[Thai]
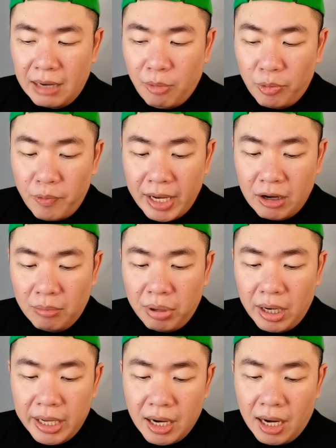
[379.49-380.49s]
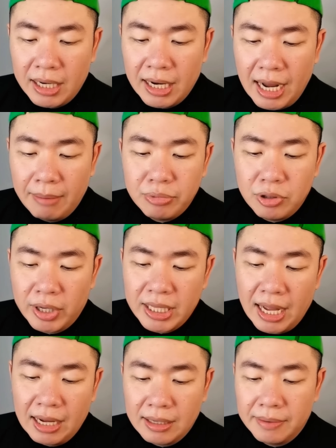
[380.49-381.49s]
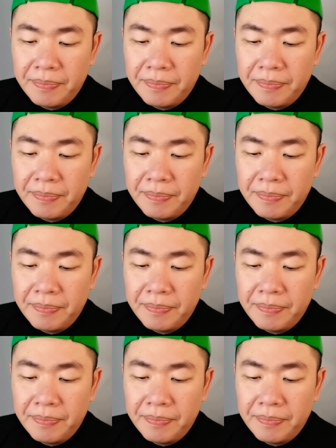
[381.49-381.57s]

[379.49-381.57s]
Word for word: ระบบนิเวศของ Polygon นะครับโดยทาง